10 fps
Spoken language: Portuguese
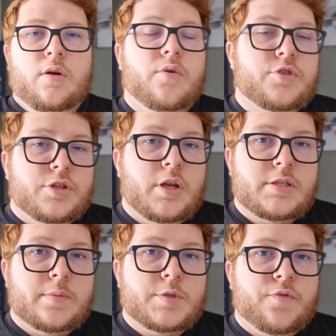Hoje nós
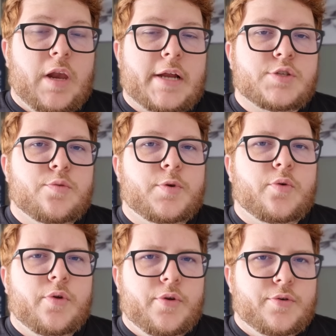vamos falar sobre o
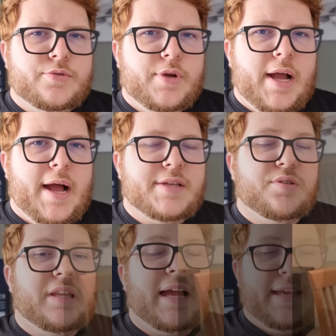curioso caso da